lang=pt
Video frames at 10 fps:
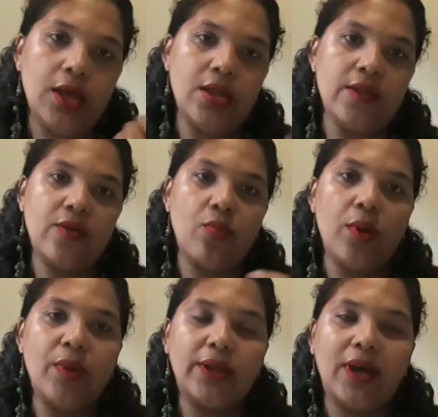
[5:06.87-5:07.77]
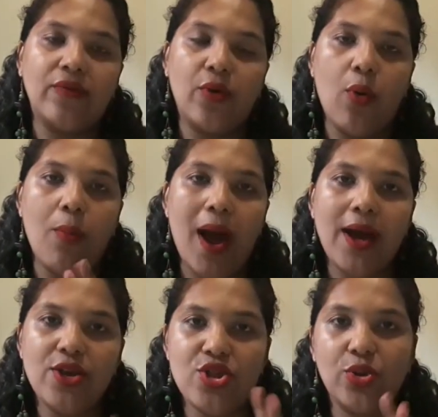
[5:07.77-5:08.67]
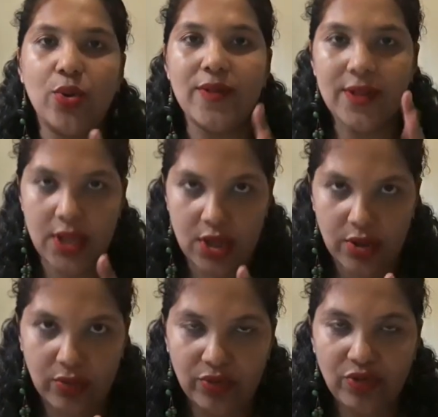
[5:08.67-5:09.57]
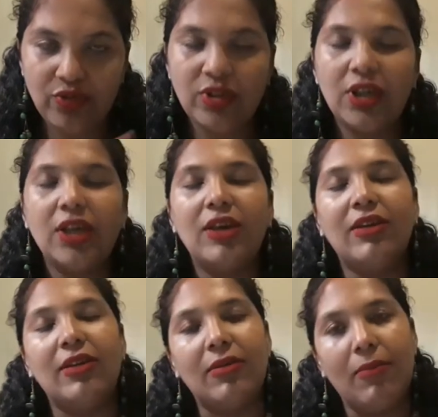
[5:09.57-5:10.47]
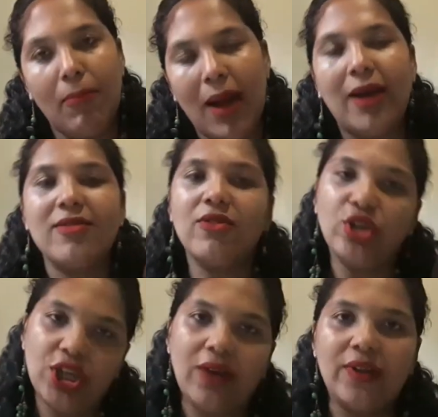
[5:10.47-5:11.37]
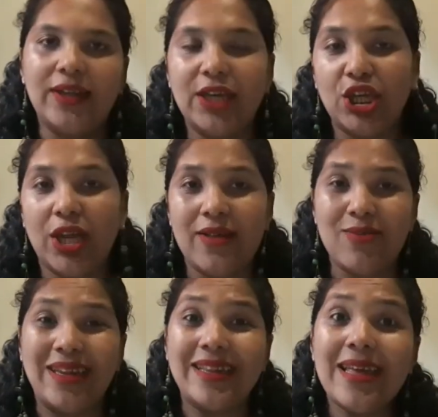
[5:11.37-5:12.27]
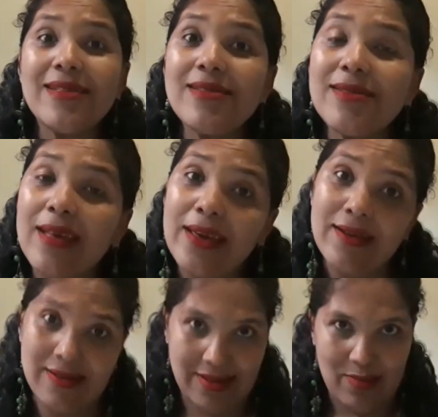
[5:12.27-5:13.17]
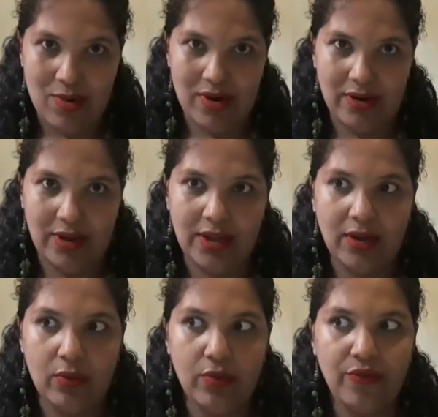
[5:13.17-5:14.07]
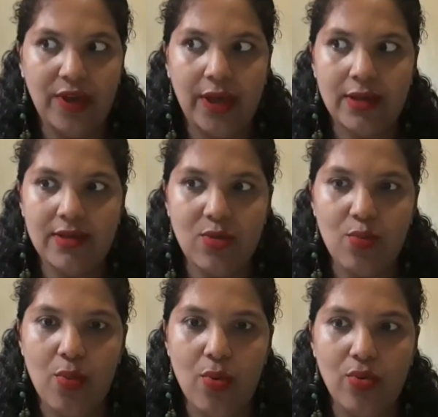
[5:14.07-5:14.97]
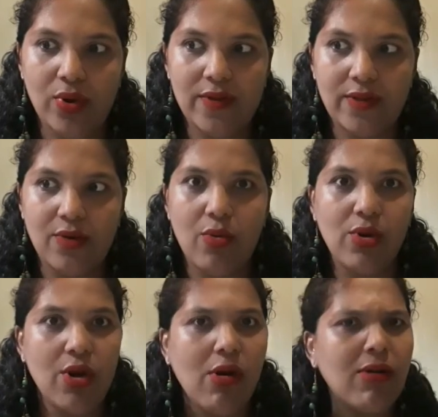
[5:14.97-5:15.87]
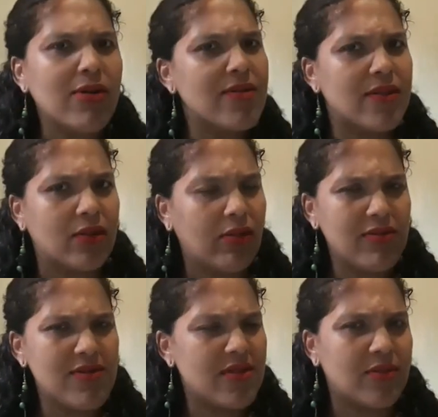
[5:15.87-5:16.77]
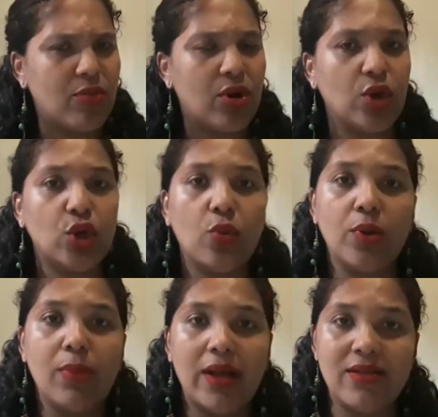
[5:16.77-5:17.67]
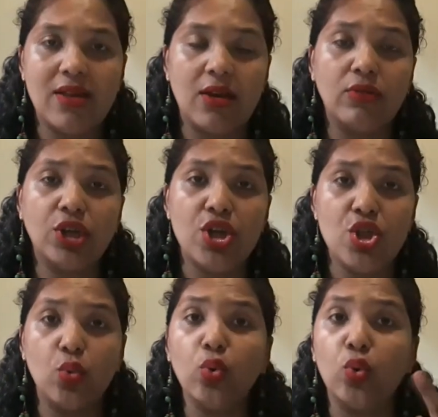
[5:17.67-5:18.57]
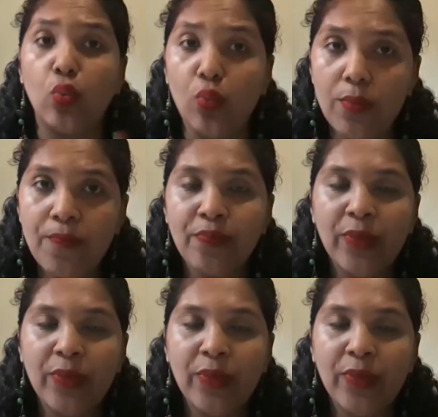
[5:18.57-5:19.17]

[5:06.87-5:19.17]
E disse que o bebê estava com mais de 2 quilos mas que eu estava na 33ª semana, então eu fiquei assim um pouco assim curiosa, nossa, porque eu estou me baseando, gente, no DUM,